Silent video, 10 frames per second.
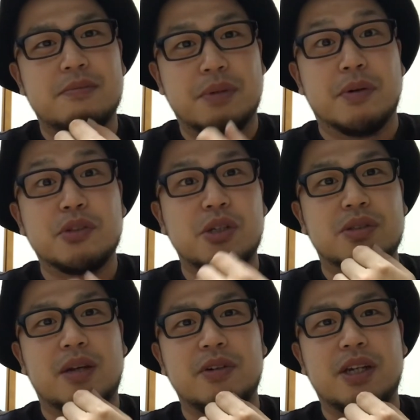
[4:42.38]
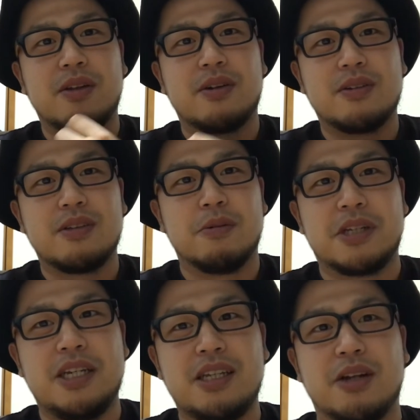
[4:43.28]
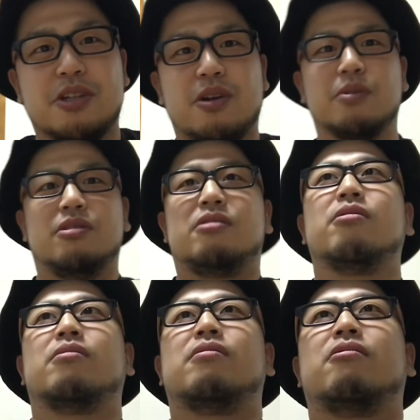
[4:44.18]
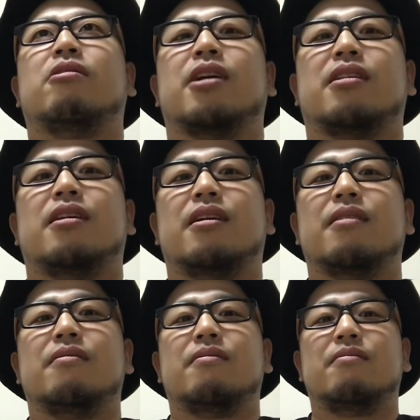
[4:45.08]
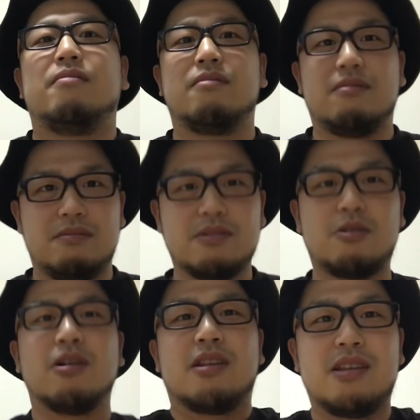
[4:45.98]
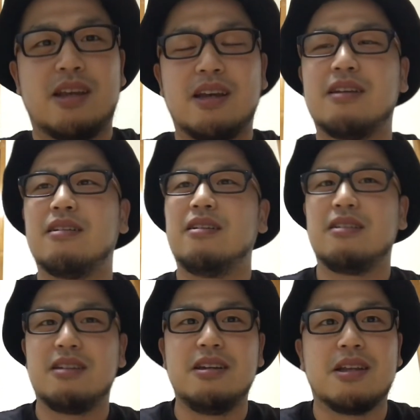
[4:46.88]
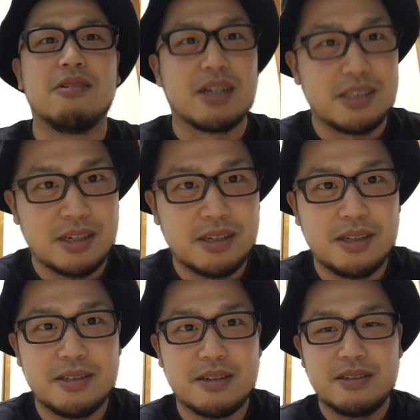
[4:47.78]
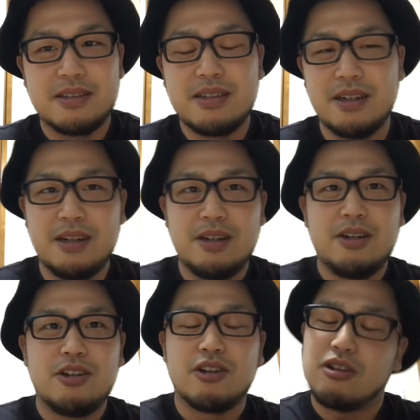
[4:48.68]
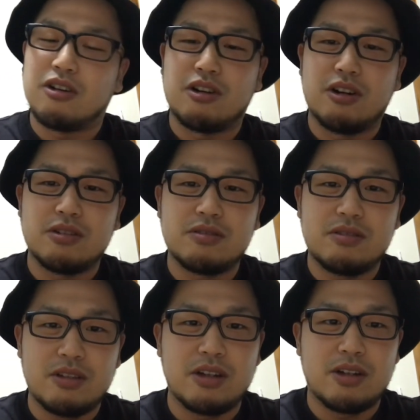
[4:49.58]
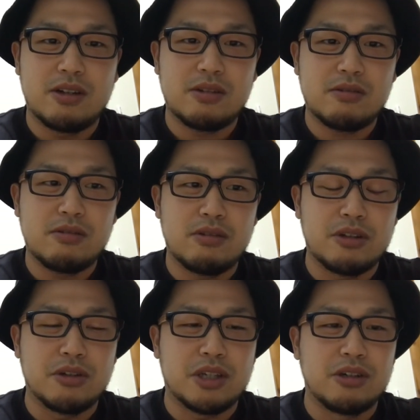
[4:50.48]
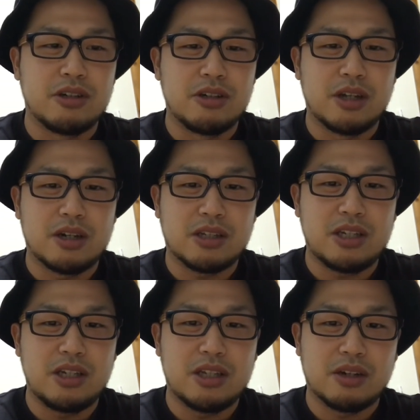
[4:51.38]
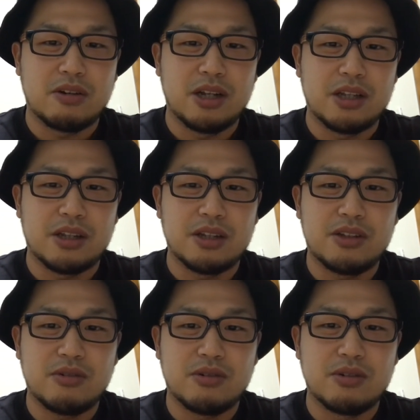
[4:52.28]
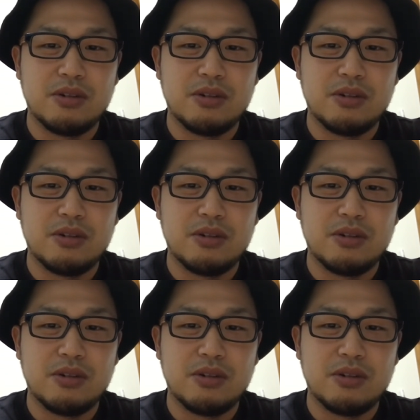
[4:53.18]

まあまあもちろん寒いけどでも聴いてる人もずっとこうやってこうやって聴いてるわけじゃないですか。いやだからね雪降る中聞いてくれてた人